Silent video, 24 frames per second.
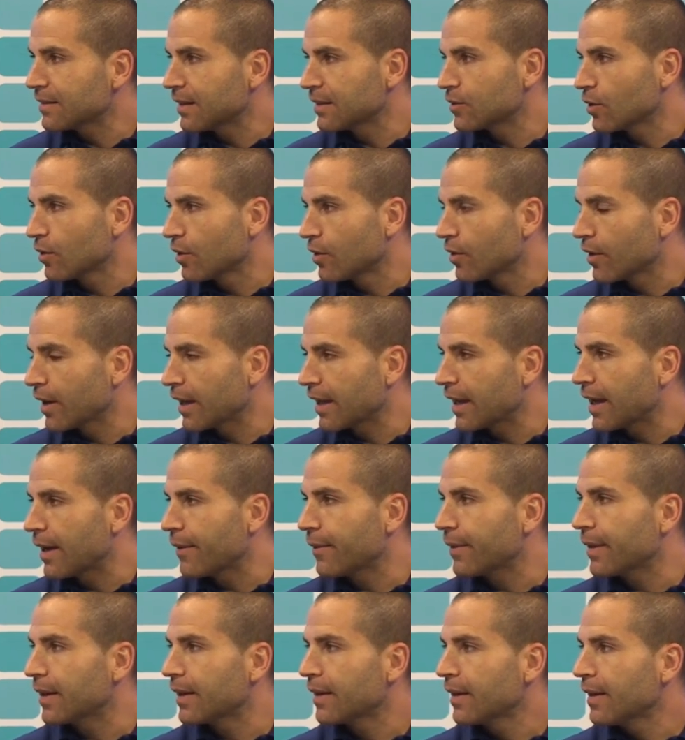dentro de lo que
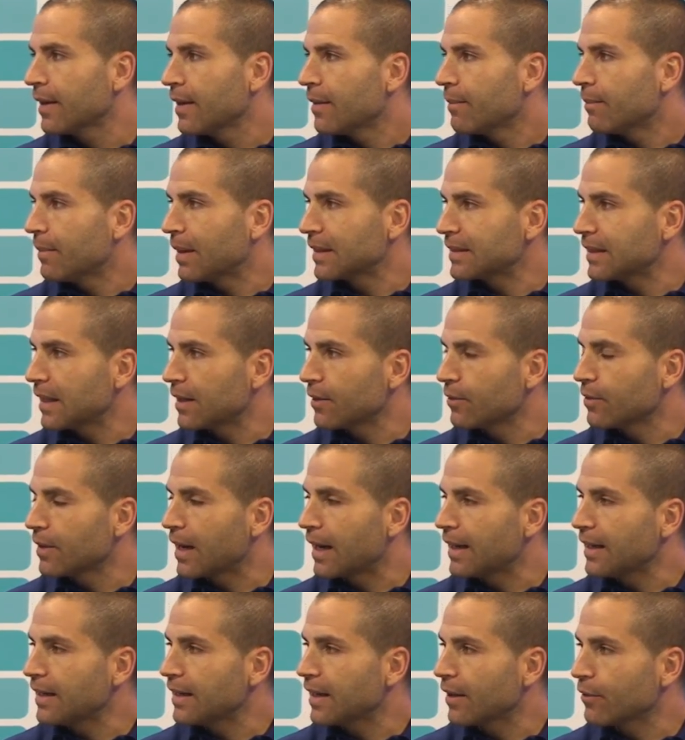cabe, mantener
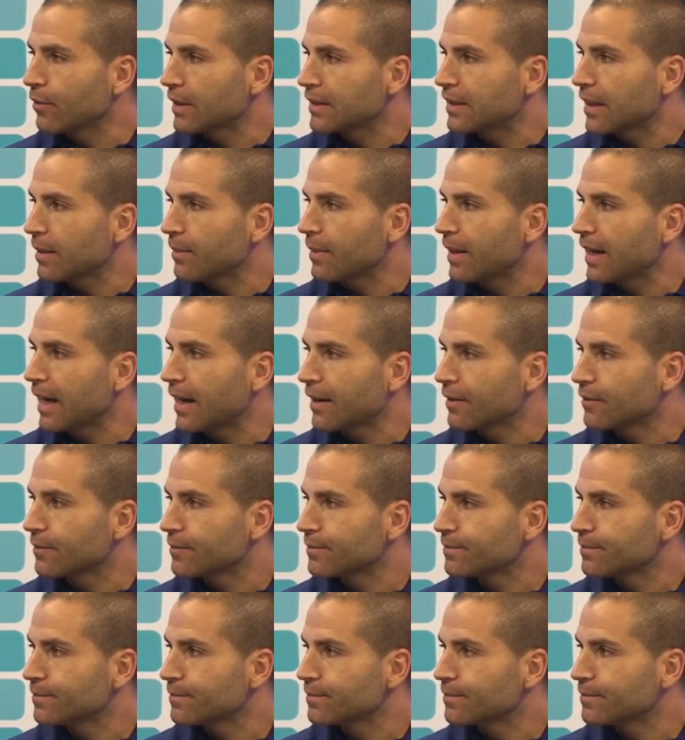una línea durante el verano.